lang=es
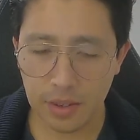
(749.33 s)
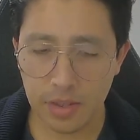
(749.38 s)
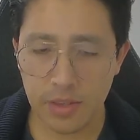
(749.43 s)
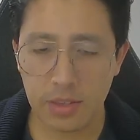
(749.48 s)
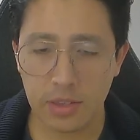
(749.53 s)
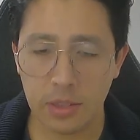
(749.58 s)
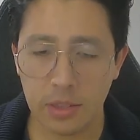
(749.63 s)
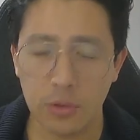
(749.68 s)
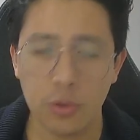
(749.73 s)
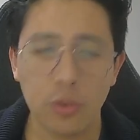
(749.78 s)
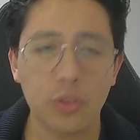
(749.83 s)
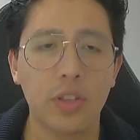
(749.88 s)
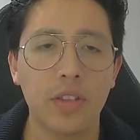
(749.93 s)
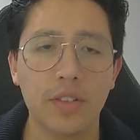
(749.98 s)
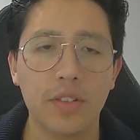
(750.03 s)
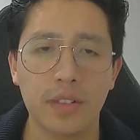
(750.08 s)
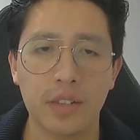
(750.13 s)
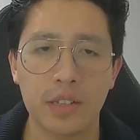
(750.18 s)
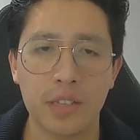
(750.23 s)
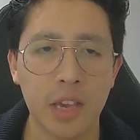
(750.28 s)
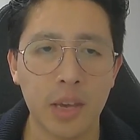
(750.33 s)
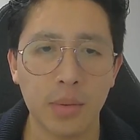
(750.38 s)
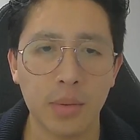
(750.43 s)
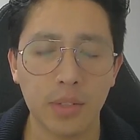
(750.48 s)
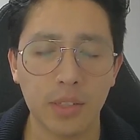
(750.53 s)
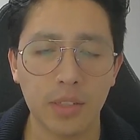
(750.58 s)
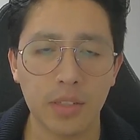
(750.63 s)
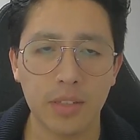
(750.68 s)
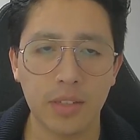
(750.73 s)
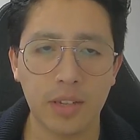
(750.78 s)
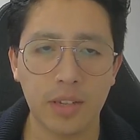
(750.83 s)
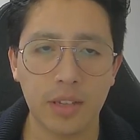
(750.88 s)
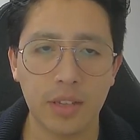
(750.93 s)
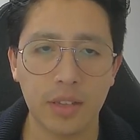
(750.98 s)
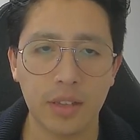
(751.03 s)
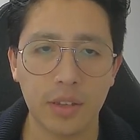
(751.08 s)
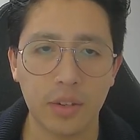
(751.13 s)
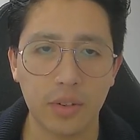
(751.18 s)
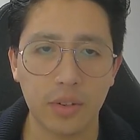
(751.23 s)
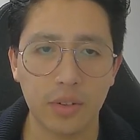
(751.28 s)
y no tienes la llave de ese
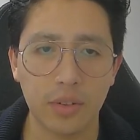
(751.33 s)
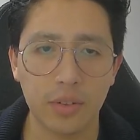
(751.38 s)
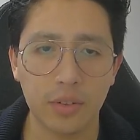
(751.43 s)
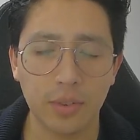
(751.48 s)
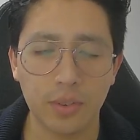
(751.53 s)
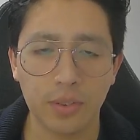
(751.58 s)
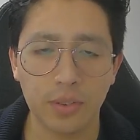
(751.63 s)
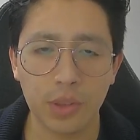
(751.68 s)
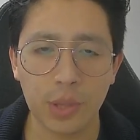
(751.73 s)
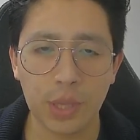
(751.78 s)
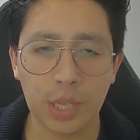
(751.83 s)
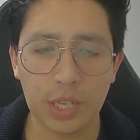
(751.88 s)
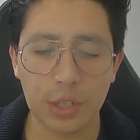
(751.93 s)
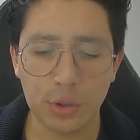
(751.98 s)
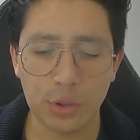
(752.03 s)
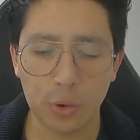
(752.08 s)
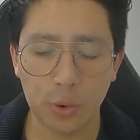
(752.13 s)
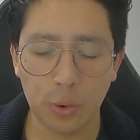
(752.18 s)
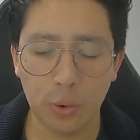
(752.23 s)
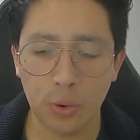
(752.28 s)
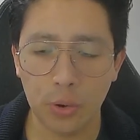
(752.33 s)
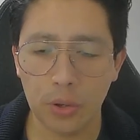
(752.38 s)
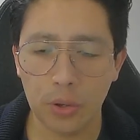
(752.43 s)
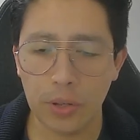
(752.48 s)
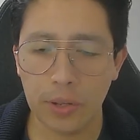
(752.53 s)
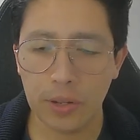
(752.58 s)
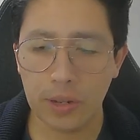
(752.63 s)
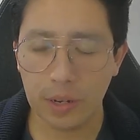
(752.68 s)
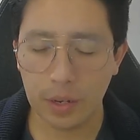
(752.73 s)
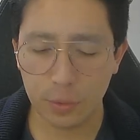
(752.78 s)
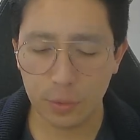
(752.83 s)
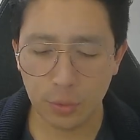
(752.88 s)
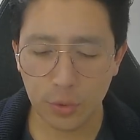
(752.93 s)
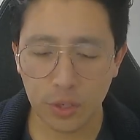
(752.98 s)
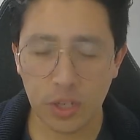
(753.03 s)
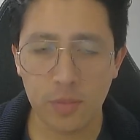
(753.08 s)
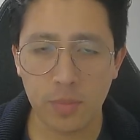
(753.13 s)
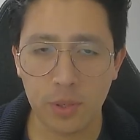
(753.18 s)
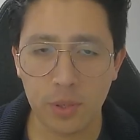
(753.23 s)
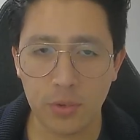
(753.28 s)
candado. De hecho, las
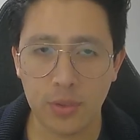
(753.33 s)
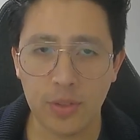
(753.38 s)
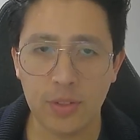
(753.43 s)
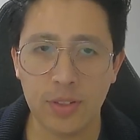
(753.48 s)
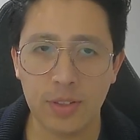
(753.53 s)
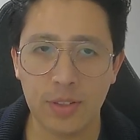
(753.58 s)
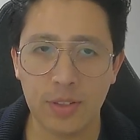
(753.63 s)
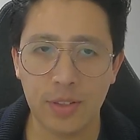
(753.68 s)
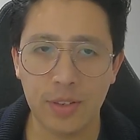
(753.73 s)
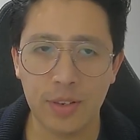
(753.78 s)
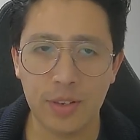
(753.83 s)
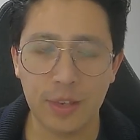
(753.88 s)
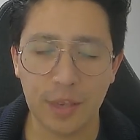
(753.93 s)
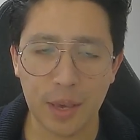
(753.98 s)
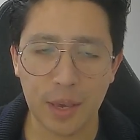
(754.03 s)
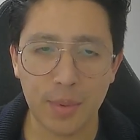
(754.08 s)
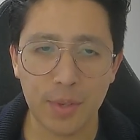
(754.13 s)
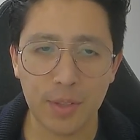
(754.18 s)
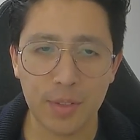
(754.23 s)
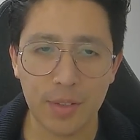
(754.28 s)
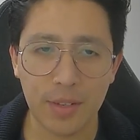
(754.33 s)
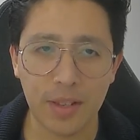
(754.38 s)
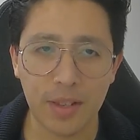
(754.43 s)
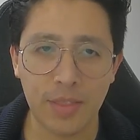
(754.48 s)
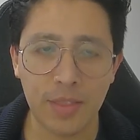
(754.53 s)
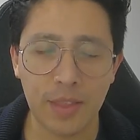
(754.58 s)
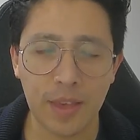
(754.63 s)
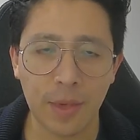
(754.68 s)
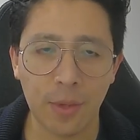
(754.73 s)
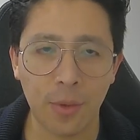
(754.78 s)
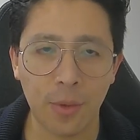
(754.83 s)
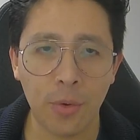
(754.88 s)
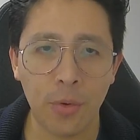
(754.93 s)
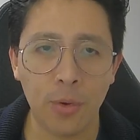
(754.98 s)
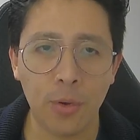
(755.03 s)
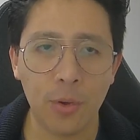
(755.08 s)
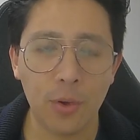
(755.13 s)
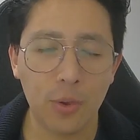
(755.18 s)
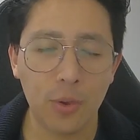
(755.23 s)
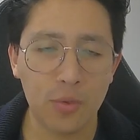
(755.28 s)
únicas personas que tienen la llave de ese candado
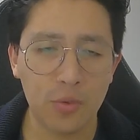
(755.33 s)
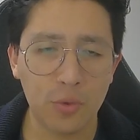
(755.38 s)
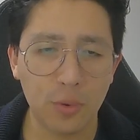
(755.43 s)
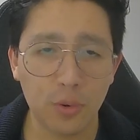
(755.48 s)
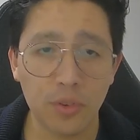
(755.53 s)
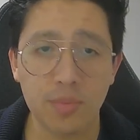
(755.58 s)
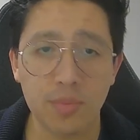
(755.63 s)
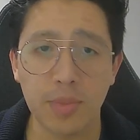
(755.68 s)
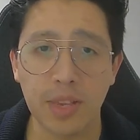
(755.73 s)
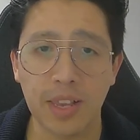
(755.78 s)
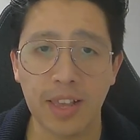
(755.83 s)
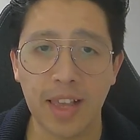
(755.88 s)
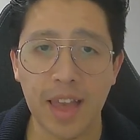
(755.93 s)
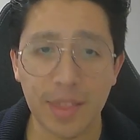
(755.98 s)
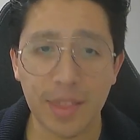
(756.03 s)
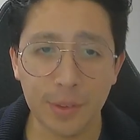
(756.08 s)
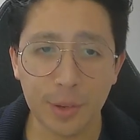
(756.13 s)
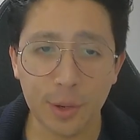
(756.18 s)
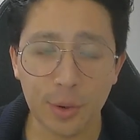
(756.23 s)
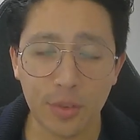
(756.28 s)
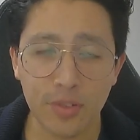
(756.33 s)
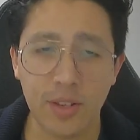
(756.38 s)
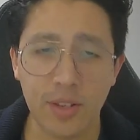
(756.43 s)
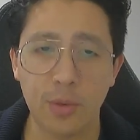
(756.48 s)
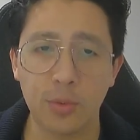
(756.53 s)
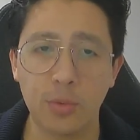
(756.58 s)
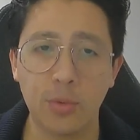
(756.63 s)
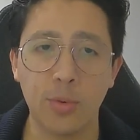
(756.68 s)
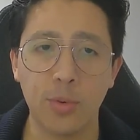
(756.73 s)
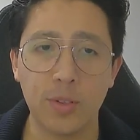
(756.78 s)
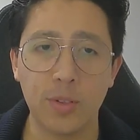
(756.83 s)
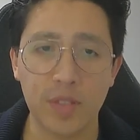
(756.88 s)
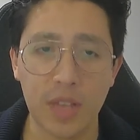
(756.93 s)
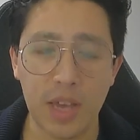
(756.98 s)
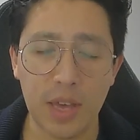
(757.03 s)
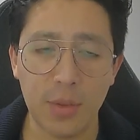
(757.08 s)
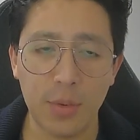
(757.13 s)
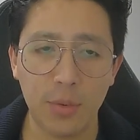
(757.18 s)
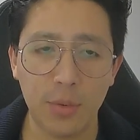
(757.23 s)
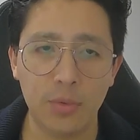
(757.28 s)
son los mecánicos
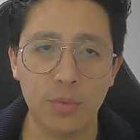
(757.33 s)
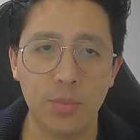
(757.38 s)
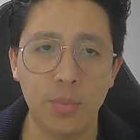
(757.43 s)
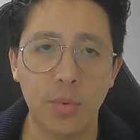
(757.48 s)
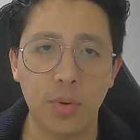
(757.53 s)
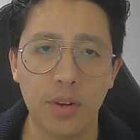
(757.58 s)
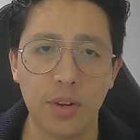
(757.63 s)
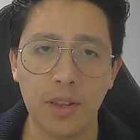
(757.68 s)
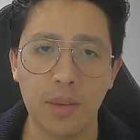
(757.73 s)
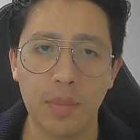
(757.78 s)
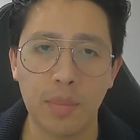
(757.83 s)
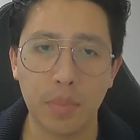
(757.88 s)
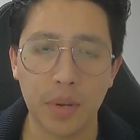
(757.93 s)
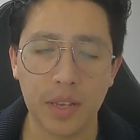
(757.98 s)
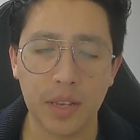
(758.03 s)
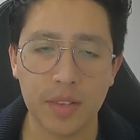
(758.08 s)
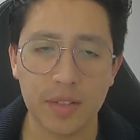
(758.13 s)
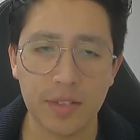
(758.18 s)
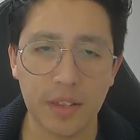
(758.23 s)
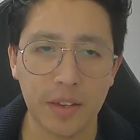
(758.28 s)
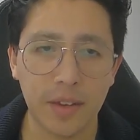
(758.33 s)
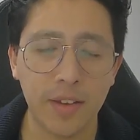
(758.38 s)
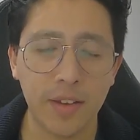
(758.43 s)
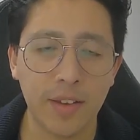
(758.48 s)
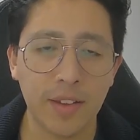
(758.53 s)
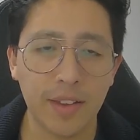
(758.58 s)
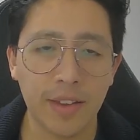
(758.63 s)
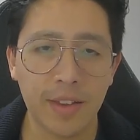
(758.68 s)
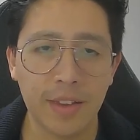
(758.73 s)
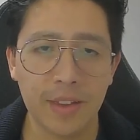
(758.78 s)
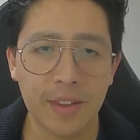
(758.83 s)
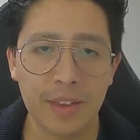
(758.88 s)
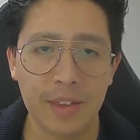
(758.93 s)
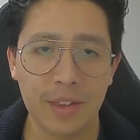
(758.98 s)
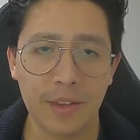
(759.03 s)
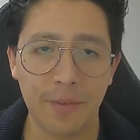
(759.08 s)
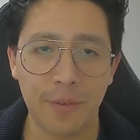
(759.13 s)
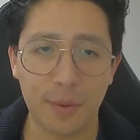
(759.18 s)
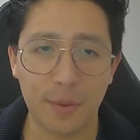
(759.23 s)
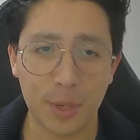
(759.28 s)
autorizados por la empresa
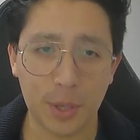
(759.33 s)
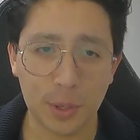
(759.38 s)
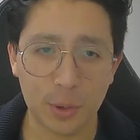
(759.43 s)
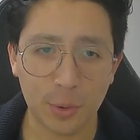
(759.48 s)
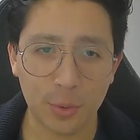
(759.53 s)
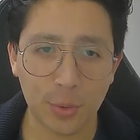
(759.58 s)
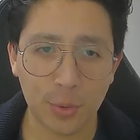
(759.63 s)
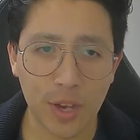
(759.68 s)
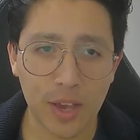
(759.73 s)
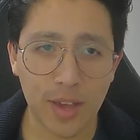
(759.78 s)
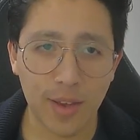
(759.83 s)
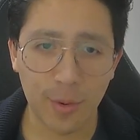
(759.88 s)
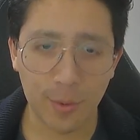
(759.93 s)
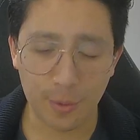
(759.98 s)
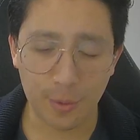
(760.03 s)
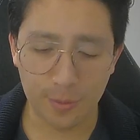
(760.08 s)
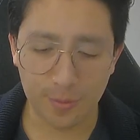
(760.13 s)
que fabricó tu carro.